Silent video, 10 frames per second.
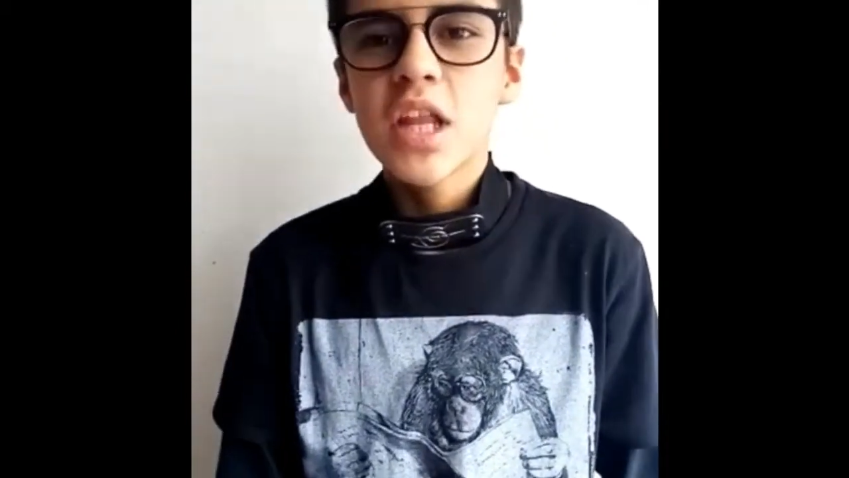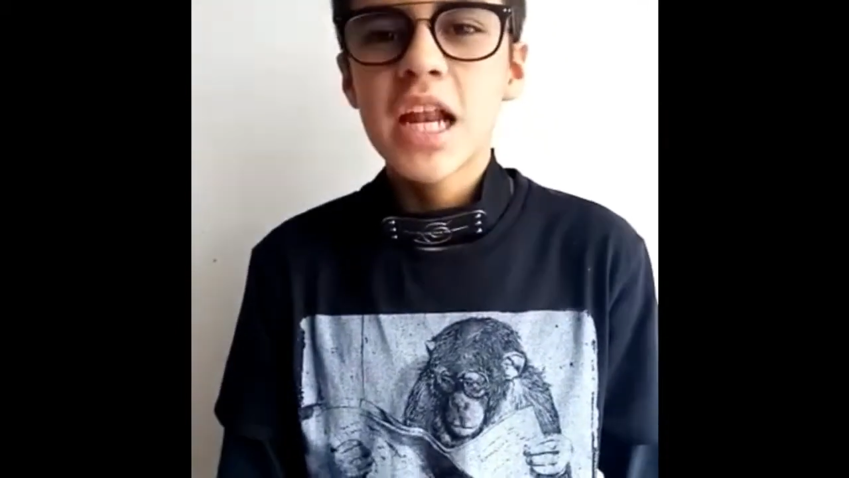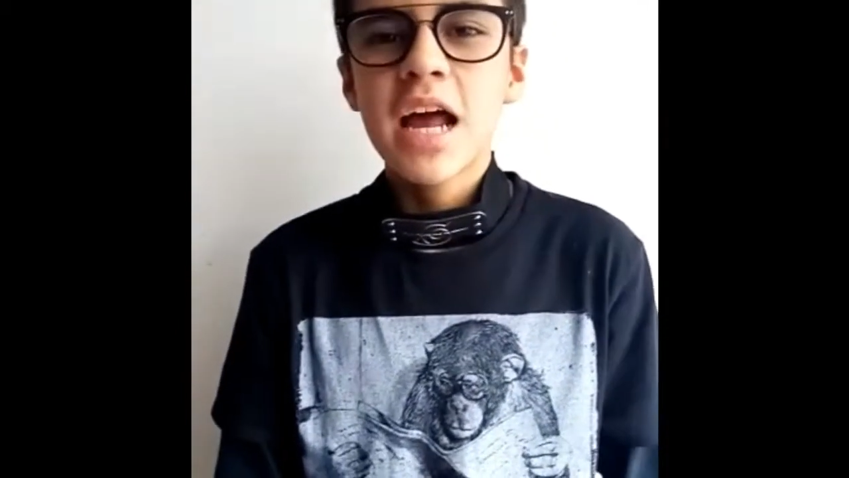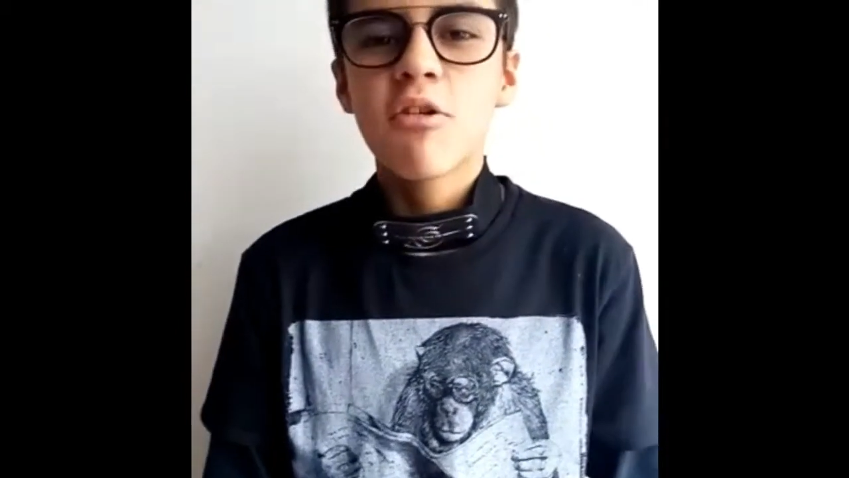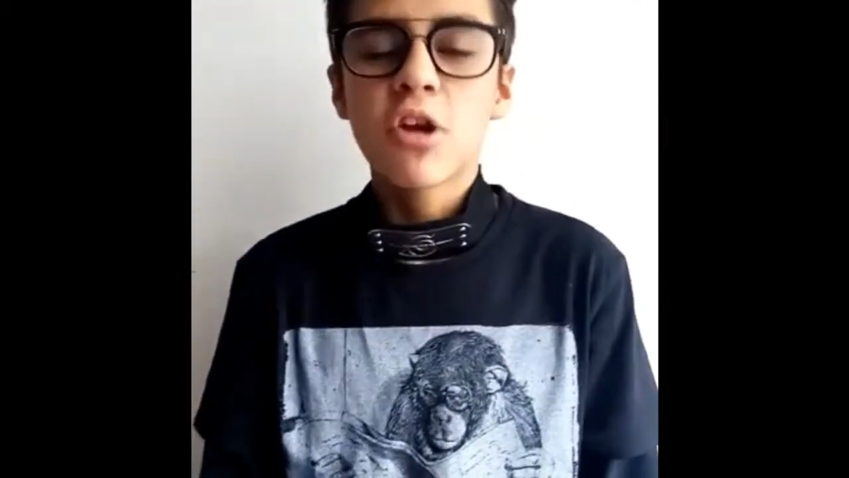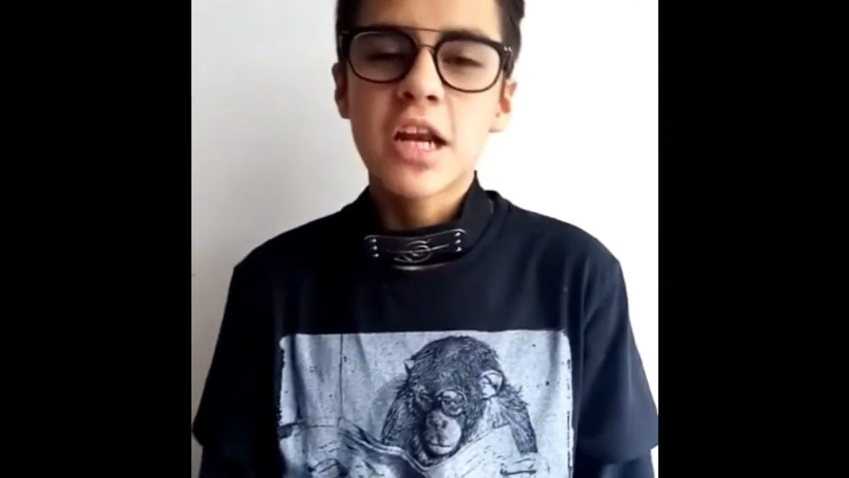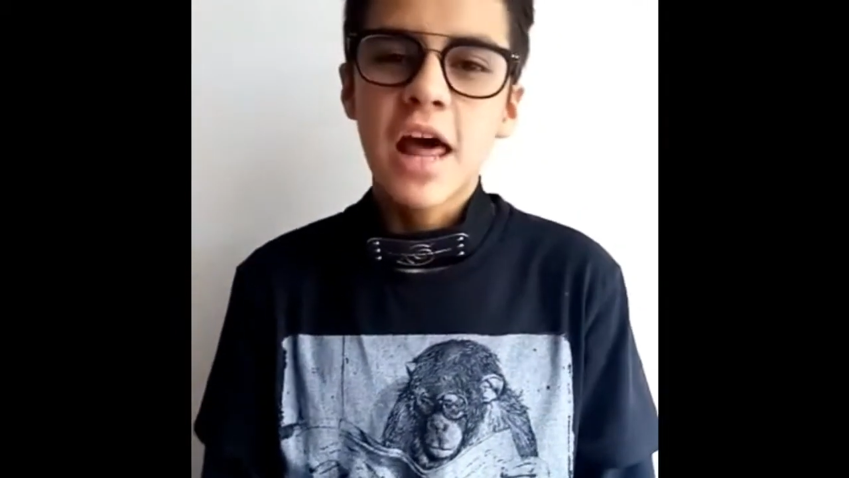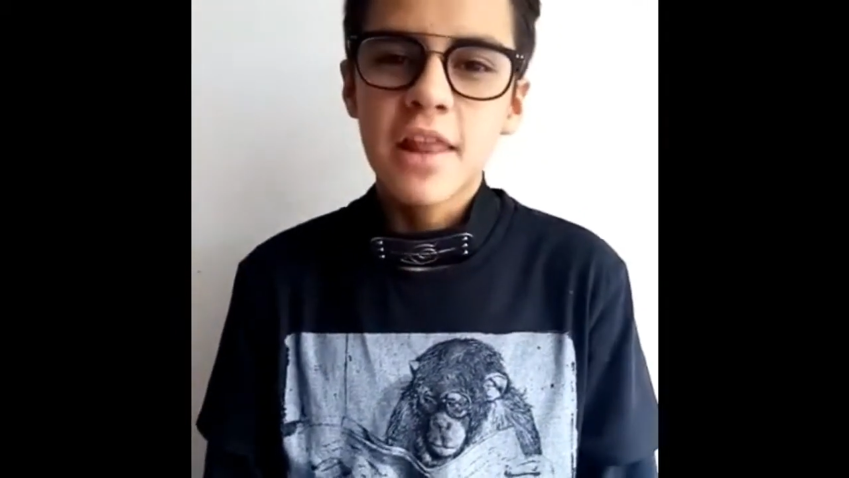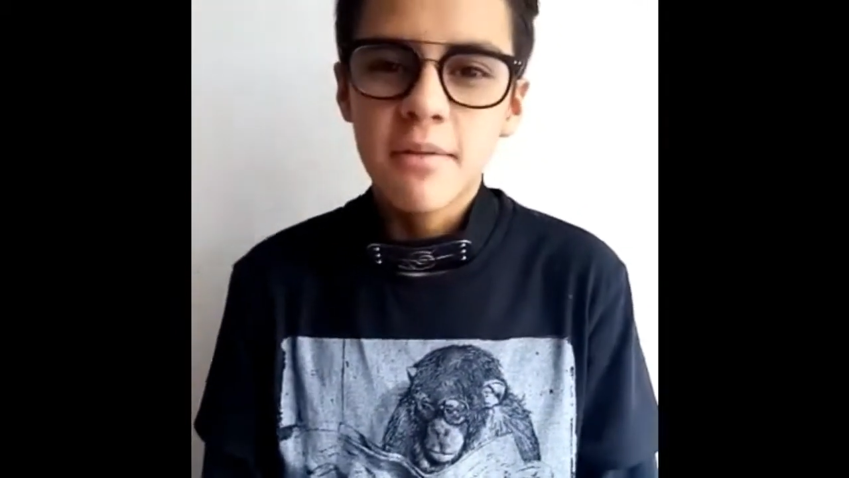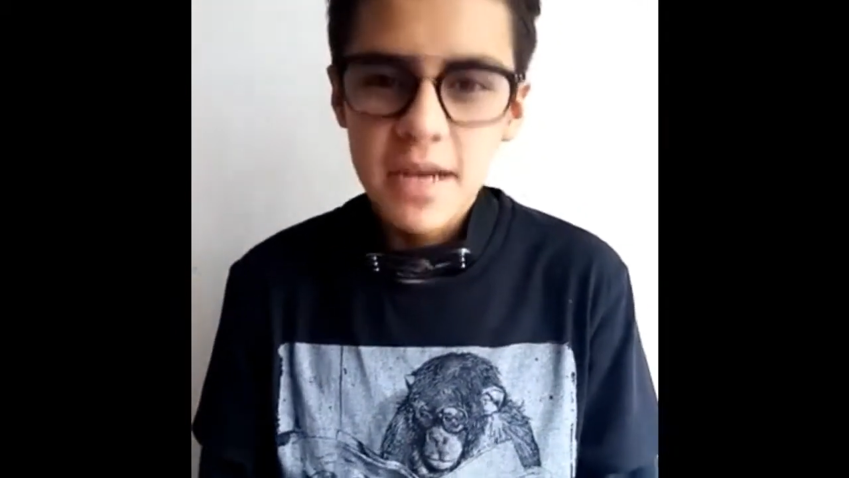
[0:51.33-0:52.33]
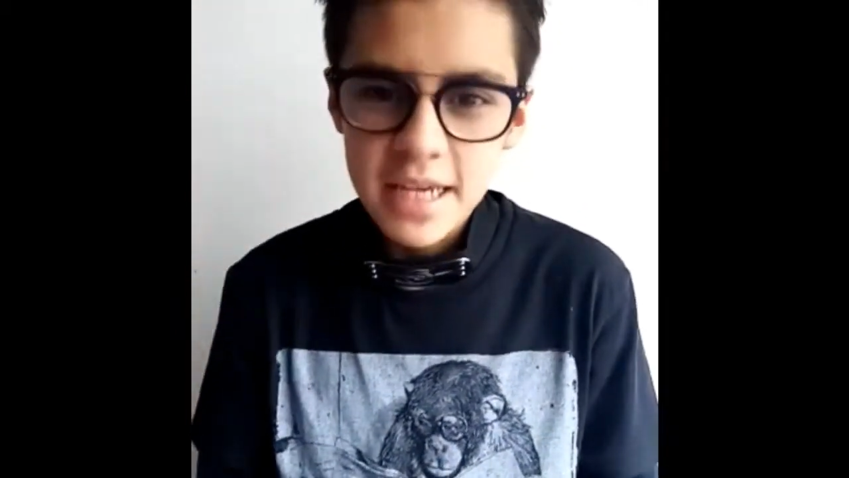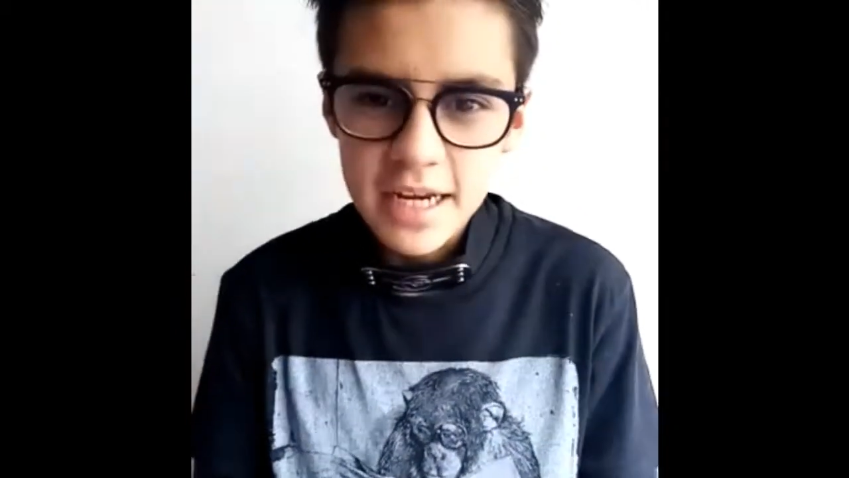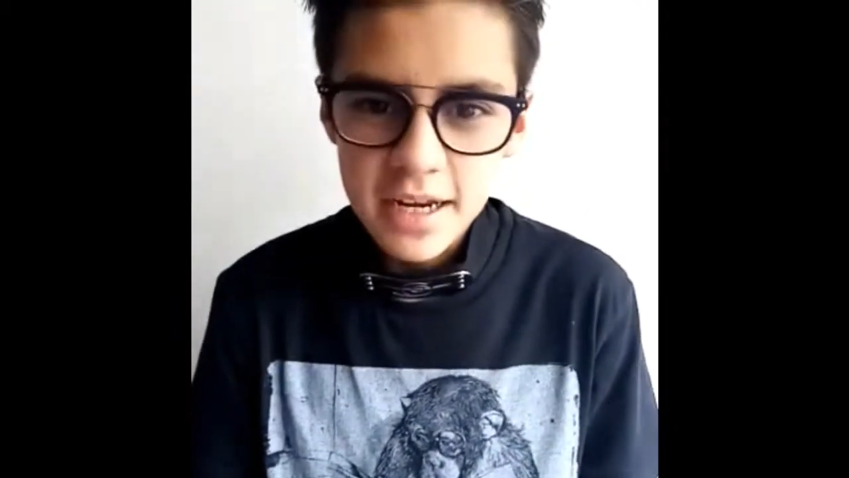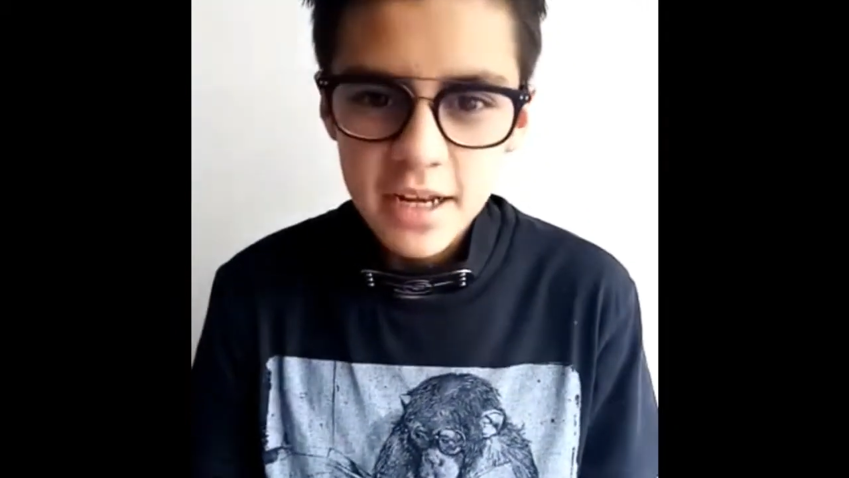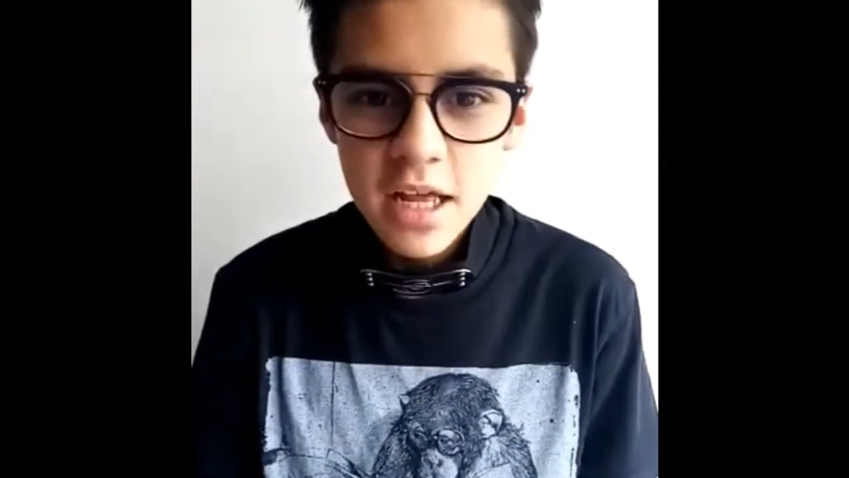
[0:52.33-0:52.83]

de la jornada mañana.